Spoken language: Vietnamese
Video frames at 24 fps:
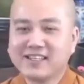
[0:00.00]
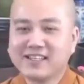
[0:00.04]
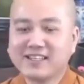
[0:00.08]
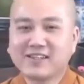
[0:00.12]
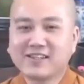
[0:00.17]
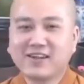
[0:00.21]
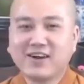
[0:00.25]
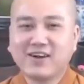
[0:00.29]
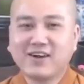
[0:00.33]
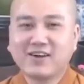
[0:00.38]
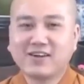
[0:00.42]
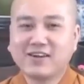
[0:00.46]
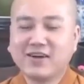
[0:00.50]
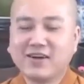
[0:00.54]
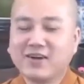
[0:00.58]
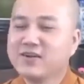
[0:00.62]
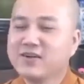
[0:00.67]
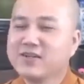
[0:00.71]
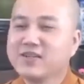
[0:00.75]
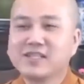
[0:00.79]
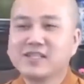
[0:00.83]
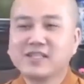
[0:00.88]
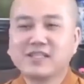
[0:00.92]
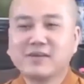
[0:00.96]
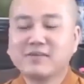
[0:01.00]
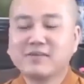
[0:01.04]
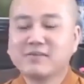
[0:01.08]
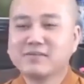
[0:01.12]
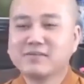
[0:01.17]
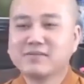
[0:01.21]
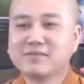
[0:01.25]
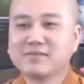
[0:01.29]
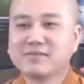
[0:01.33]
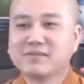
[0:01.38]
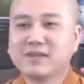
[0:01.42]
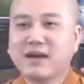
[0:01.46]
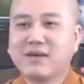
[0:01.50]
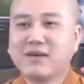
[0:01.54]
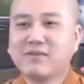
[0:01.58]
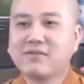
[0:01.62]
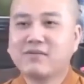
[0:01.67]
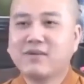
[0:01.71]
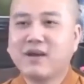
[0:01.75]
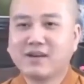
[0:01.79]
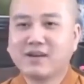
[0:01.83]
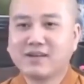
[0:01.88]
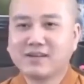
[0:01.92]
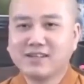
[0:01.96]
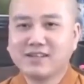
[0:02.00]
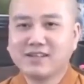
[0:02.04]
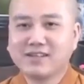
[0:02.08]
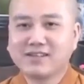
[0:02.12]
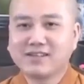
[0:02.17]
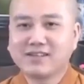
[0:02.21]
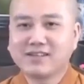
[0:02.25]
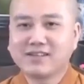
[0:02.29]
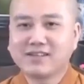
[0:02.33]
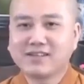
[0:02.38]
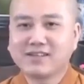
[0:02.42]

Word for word: chứ còn đối trong đạo phật á,